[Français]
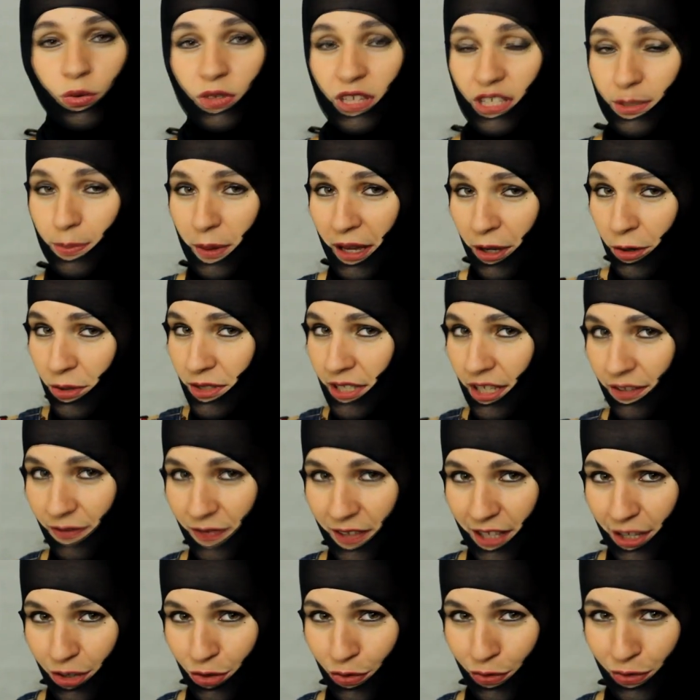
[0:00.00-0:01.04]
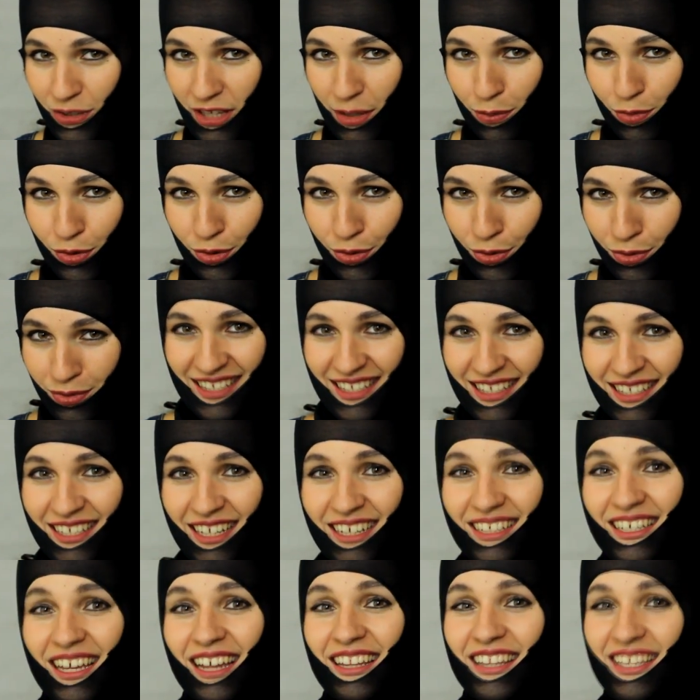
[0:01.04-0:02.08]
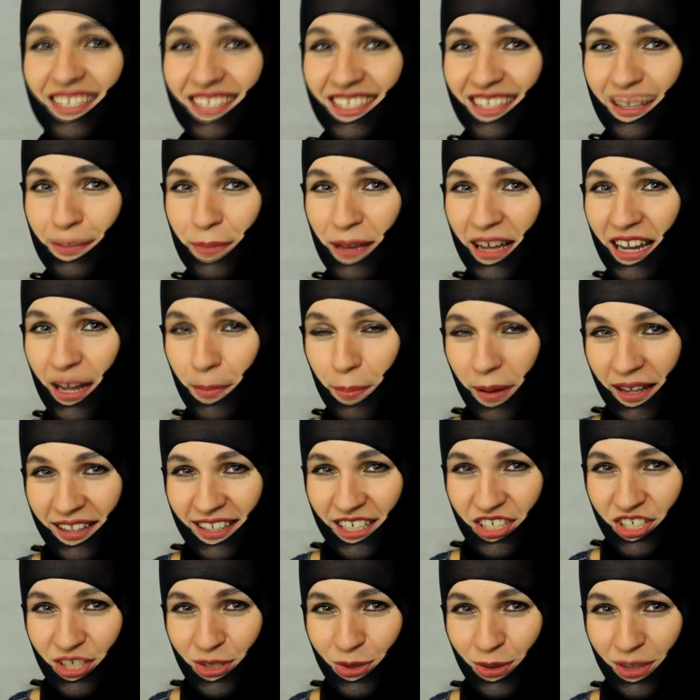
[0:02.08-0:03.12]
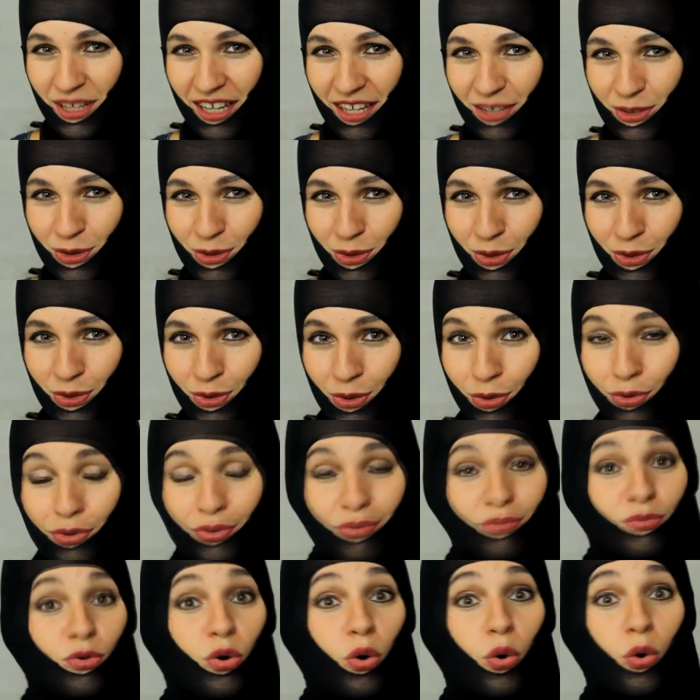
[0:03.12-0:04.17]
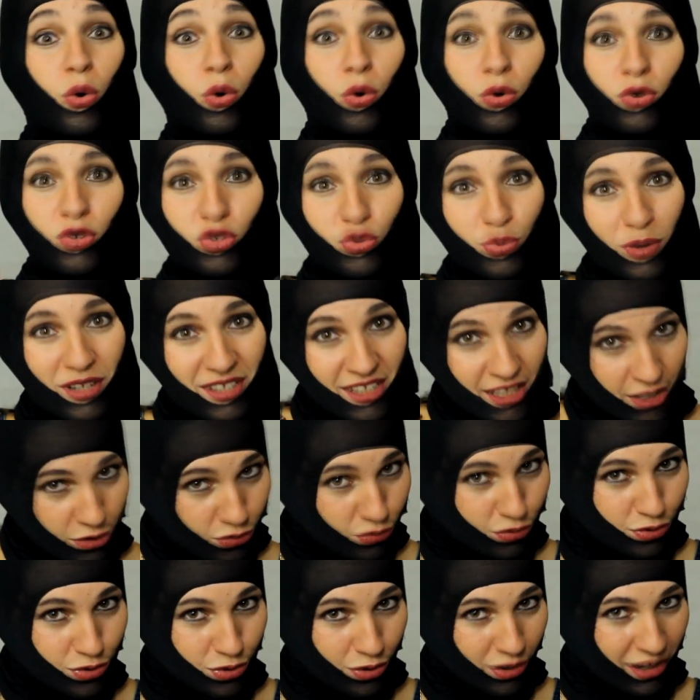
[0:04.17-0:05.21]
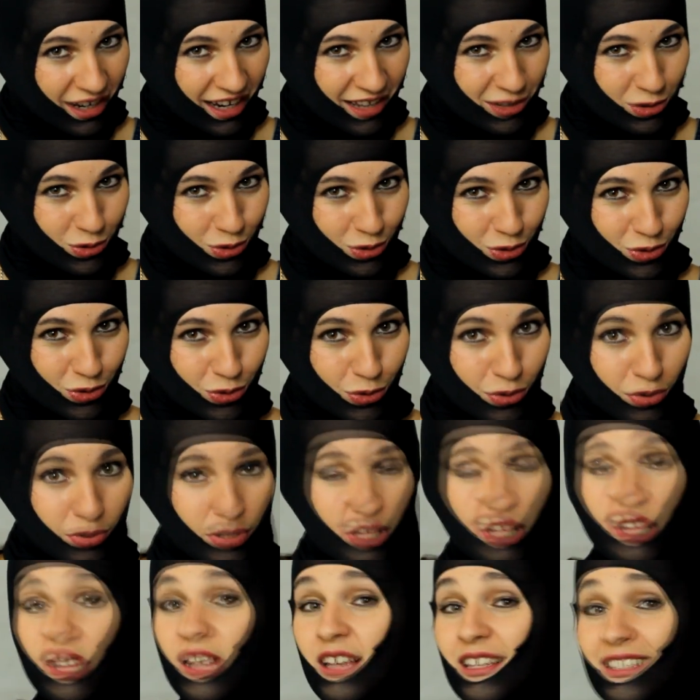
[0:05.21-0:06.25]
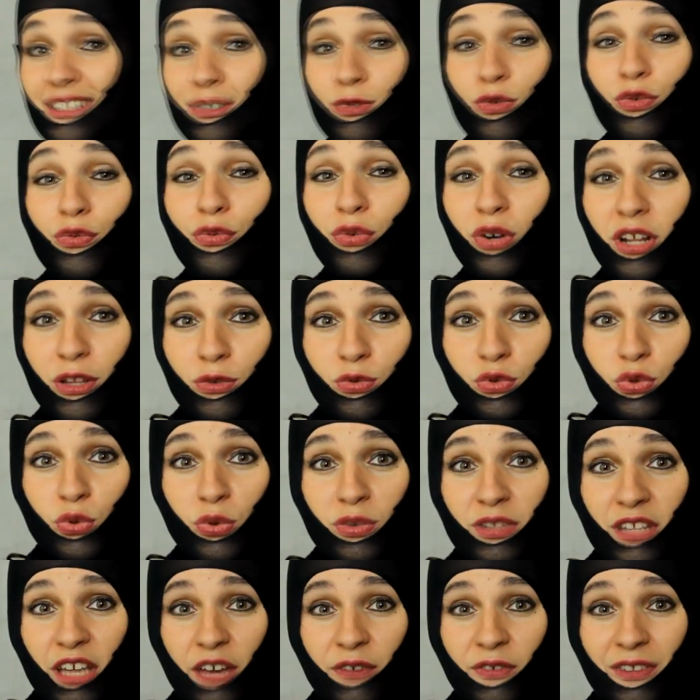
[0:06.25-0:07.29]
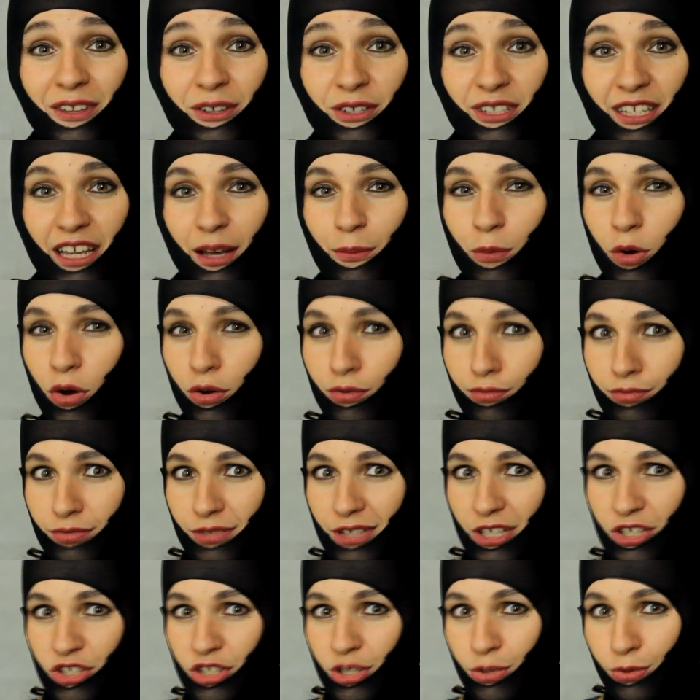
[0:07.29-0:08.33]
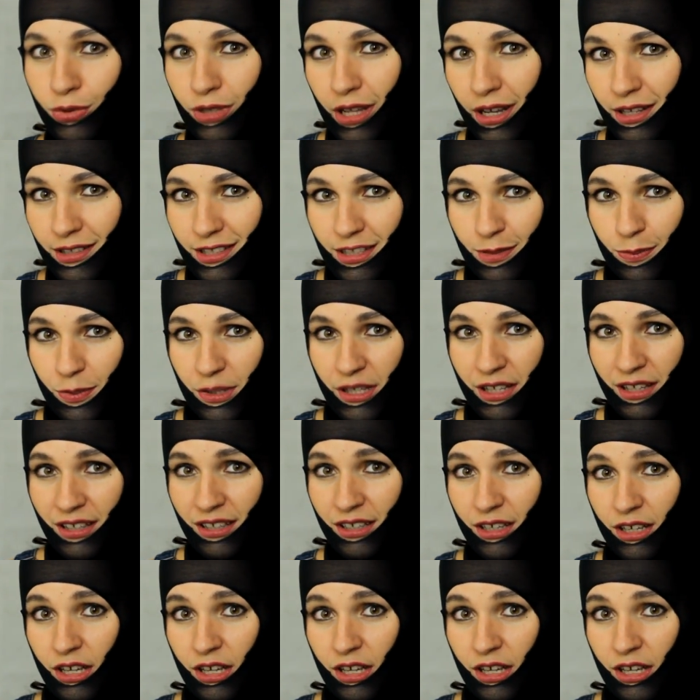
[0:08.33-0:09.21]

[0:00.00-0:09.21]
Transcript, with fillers: On espère que cette vidéo vous a plu. Si c'est le cas, n'hésitez pas à la partager sur les réseaux sociaux. Rejoignez-nous sur les réseaux sociaux. Si vous voulez nous soutenir financièrement, sachez qu'on a un Tipeee.